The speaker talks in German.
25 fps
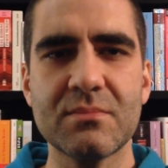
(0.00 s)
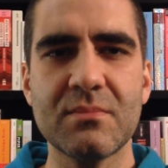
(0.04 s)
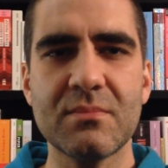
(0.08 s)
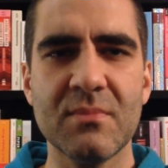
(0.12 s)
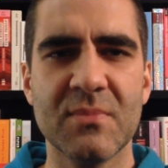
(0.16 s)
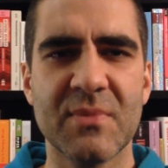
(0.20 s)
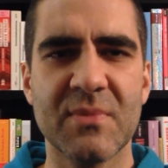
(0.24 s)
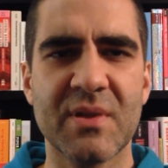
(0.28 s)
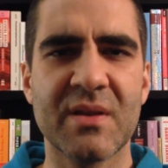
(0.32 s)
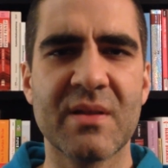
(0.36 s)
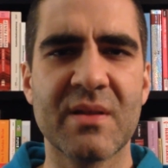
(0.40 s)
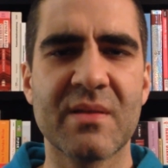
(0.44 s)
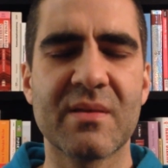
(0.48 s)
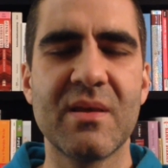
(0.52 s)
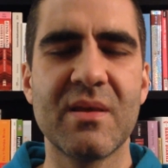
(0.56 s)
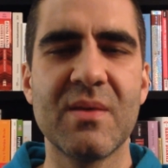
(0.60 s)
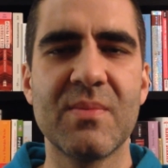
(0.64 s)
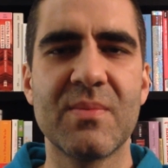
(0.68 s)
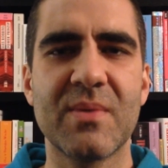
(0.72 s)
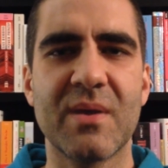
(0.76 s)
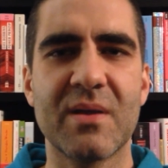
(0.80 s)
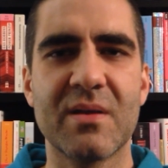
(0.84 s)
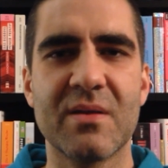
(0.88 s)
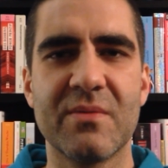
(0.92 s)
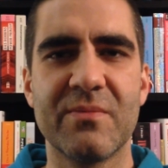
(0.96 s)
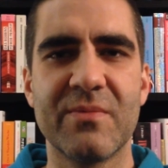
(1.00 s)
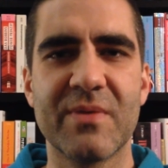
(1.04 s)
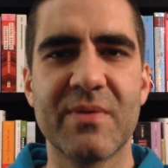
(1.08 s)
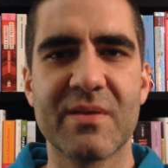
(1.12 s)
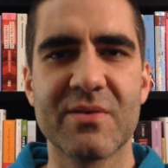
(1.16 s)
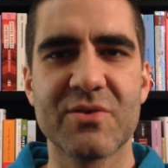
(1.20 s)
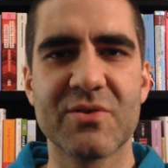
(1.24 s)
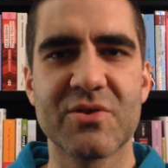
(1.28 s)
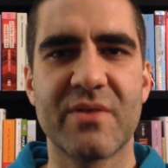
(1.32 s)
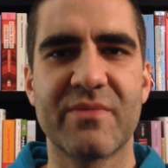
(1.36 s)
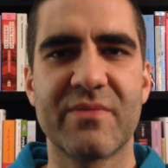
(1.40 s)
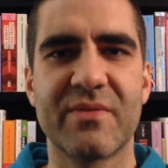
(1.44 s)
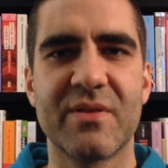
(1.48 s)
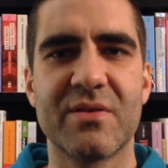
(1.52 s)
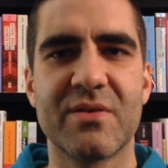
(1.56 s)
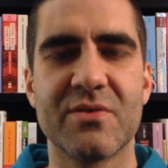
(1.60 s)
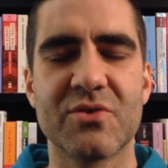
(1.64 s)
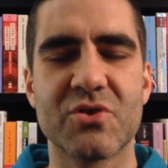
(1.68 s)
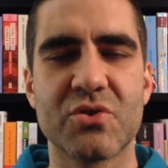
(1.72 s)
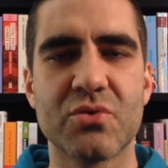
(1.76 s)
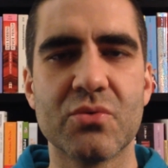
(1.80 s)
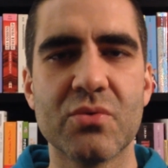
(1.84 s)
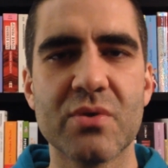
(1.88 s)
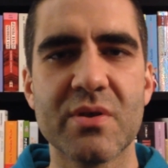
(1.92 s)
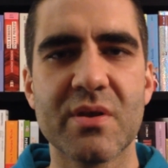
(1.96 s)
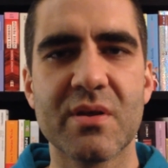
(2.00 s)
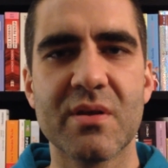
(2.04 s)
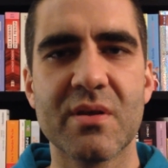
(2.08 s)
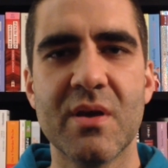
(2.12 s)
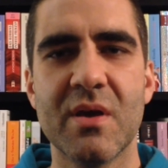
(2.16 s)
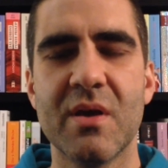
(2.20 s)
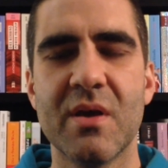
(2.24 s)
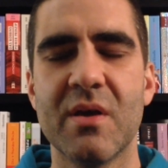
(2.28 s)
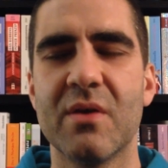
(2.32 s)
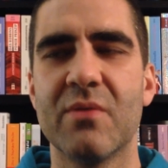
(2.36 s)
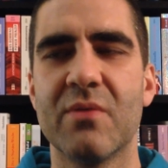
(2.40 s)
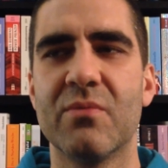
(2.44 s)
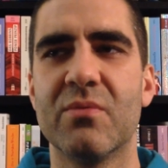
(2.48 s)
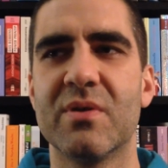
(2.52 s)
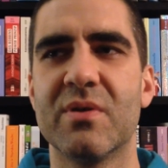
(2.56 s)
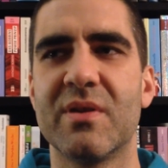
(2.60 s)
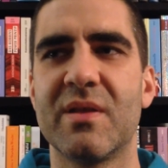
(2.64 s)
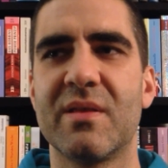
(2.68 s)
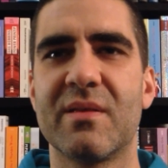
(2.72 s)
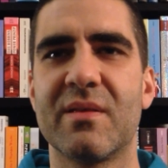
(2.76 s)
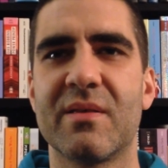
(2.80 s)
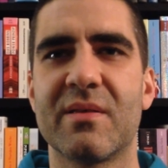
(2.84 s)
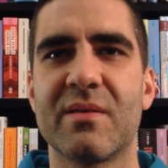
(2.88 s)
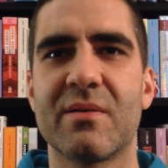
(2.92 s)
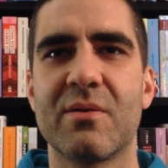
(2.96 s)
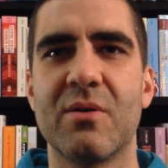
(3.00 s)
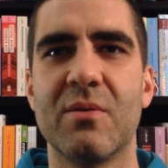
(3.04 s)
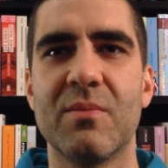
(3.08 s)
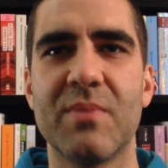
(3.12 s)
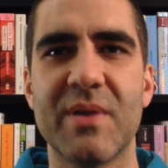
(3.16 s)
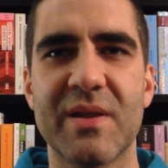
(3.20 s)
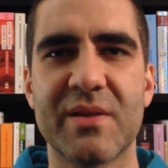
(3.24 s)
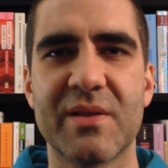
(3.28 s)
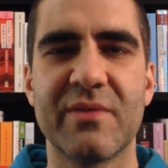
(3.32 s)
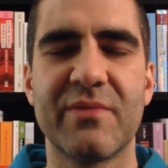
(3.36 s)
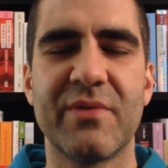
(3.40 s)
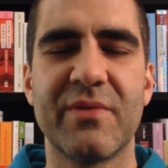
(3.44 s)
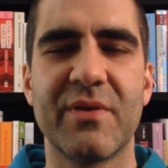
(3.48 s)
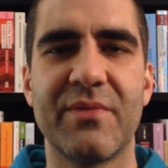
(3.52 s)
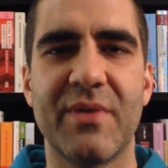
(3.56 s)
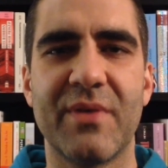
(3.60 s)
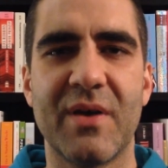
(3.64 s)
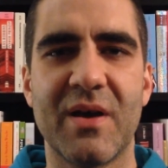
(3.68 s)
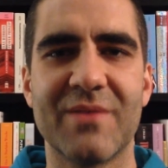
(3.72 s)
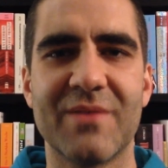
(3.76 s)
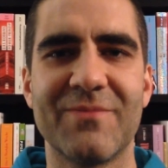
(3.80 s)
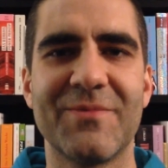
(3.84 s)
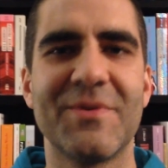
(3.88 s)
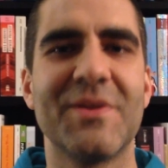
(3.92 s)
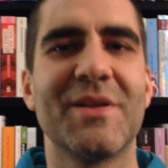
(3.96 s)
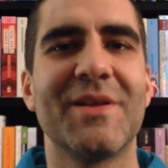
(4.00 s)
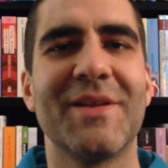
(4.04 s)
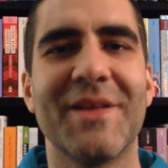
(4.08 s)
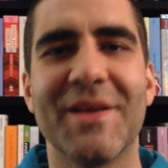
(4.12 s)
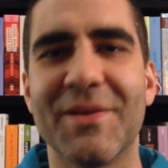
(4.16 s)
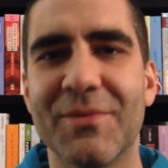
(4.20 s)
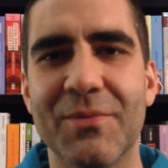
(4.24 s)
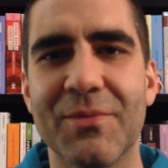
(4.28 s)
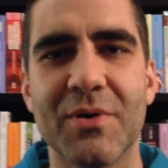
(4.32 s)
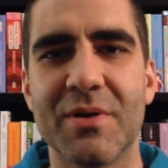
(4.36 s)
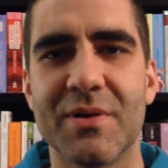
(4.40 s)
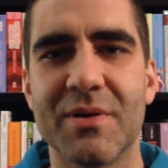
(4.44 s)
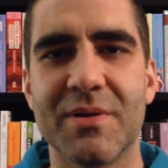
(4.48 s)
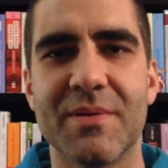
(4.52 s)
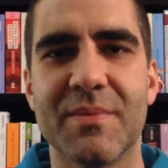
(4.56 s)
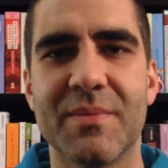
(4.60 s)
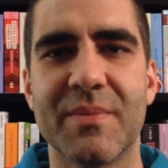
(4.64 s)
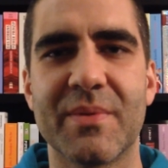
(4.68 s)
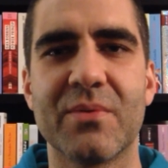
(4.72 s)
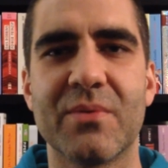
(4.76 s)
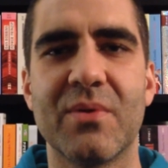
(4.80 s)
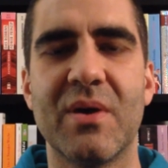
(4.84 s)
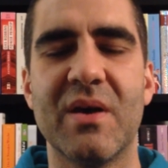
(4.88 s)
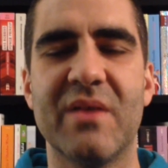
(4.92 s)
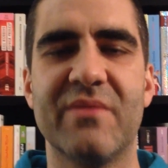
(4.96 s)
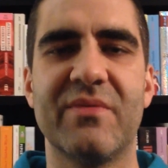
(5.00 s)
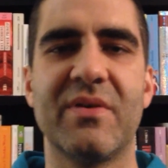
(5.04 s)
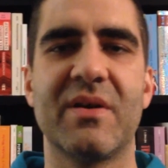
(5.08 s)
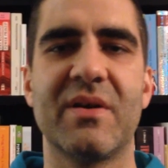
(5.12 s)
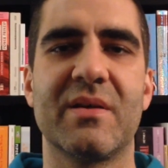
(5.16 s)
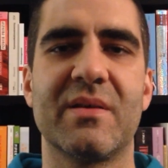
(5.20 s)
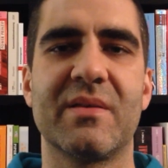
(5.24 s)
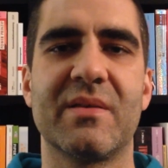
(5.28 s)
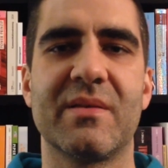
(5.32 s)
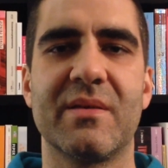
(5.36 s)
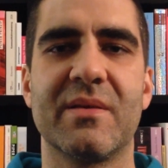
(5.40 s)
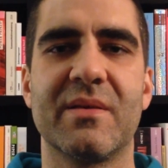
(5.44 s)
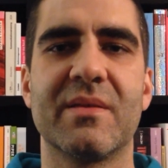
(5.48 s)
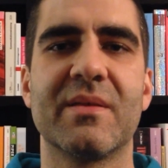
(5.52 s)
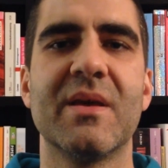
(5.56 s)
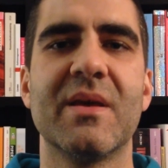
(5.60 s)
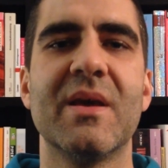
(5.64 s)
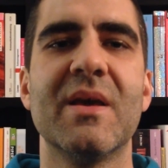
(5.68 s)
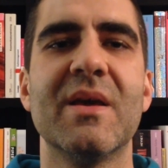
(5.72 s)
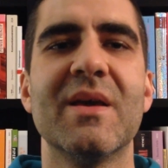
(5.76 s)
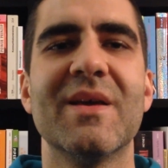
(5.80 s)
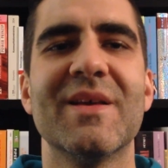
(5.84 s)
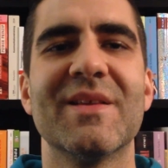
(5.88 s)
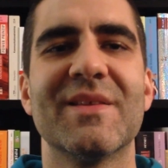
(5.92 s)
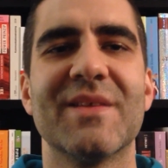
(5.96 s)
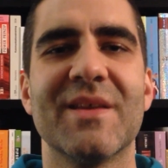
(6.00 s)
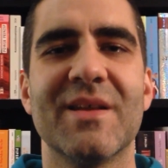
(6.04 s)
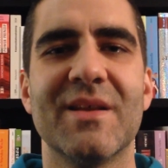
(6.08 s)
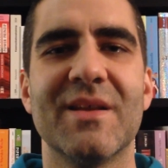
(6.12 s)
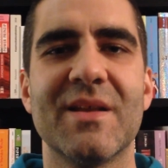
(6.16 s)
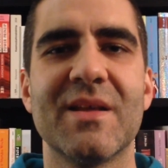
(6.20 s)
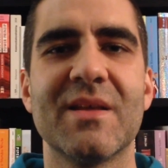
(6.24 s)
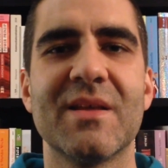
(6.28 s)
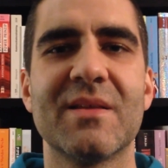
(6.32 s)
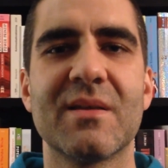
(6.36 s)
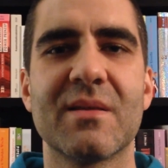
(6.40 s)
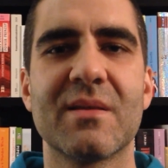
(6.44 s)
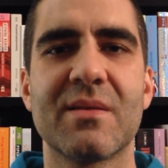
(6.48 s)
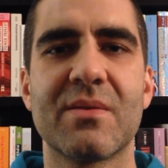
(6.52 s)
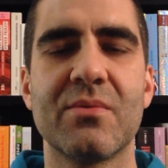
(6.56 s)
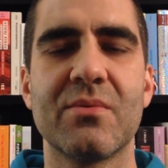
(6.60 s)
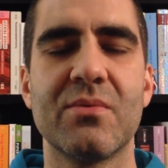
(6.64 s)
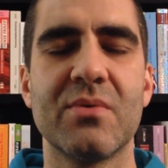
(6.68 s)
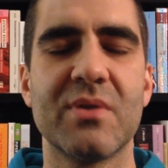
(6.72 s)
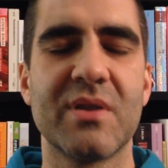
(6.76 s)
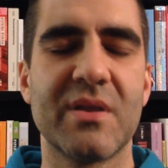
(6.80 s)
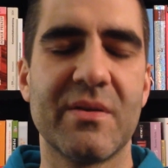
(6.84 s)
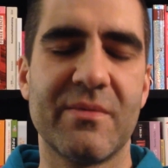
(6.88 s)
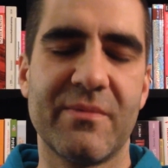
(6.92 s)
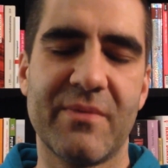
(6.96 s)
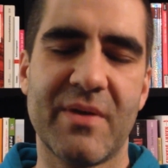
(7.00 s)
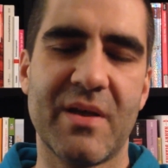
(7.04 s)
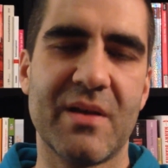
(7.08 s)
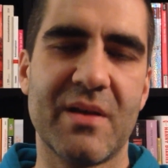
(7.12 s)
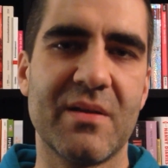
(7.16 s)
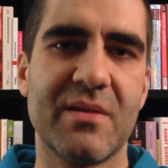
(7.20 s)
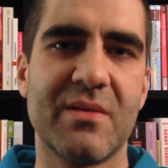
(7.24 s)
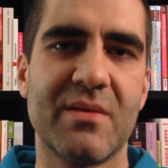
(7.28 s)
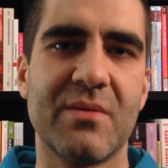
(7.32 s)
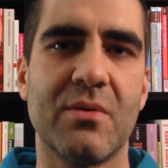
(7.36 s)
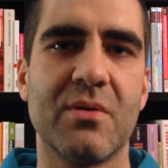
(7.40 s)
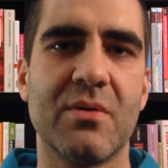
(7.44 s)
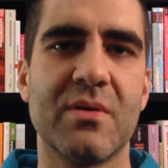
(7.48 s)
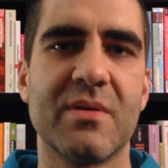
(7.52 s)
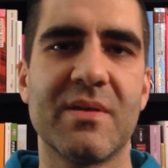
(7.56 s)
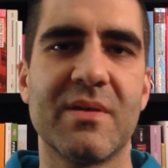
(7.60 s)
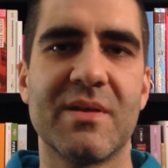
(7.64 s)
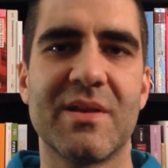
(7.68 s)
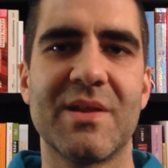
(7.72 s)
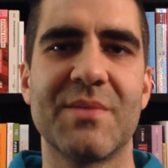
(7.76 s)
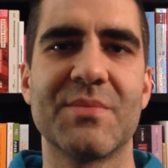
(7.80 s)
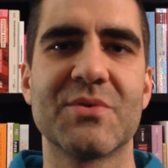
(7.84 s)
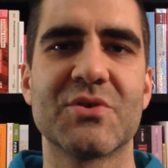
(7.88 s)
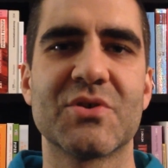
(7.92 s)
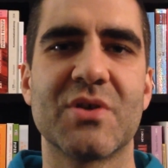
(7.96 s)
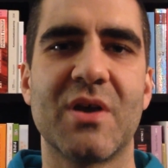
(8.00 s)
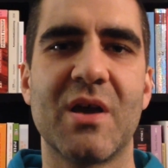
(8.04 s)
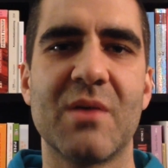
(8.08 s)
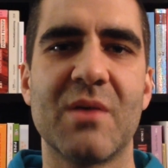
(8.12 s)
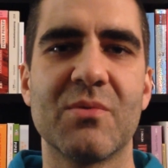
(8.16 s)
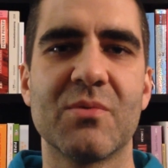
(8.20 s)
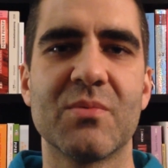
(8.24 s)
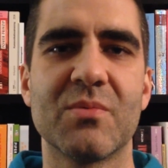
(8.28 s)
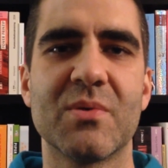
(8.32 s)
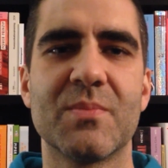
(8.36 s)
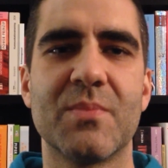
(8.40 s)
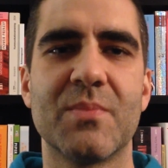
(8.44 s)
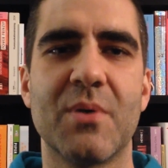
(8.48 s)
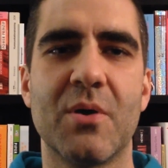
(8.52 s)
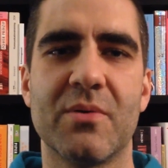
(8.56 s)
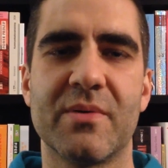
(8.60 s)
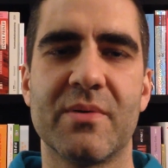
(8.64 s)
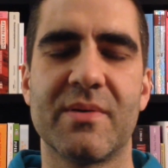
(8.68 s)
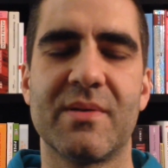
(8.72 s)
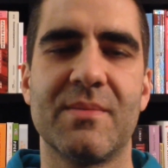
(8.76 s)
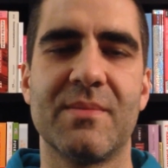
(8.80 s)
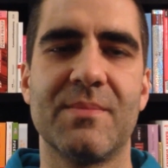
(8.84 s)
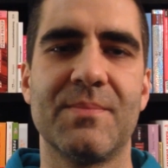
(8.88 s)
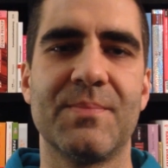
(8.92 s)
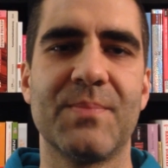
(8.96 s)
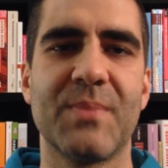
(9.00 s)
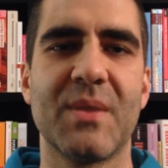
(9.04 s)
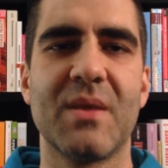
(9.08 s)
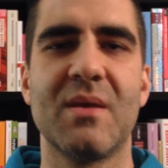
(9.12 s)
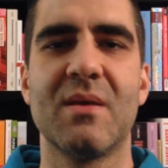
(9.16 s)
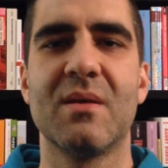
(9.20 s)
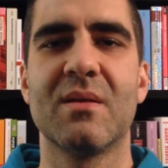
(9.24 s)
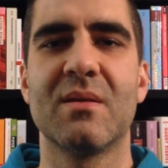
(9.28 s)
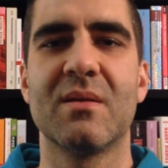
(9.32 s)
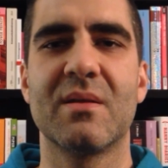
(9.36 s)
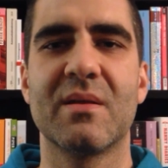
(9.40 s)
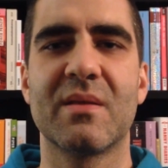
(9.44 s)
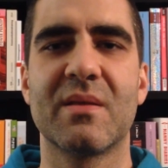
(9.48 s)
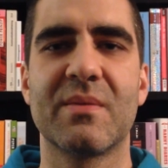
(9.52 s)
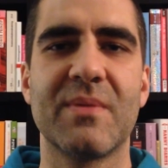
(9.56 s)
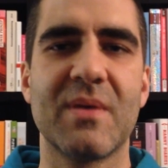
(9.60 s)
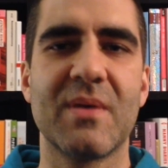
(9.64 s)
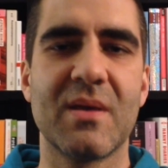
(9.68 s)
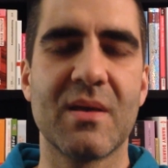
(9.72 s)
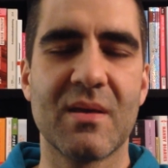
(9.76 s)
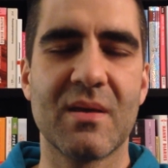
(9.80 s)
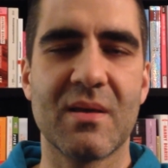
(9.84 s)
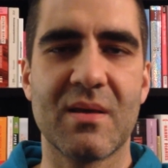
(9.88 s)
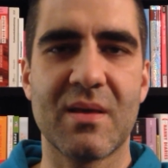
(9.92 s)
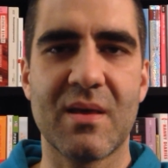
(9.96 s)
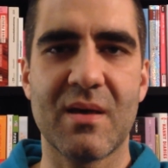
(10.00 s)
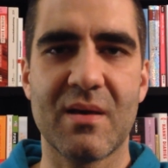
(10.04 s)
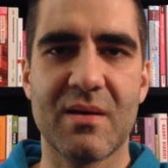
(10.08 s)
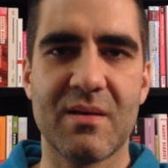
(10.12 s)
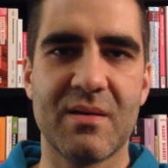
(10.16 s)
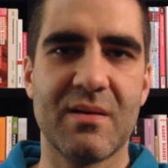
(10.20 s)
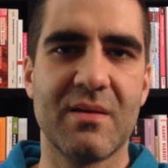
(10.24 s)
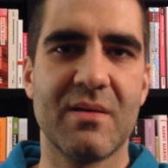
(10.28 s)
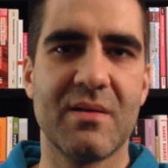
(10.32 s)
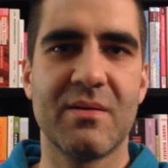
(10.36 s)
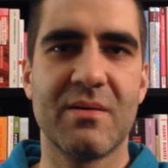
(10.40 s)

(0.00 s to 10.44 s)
Denn es gibt eine wissenschaftliche Studie, wo dieses komplette Verfahren widerlegt wurde. So einfach ist es. Den Link dazu, den werde ich euch in der Beschreibung mit posten. Deswegen, ja,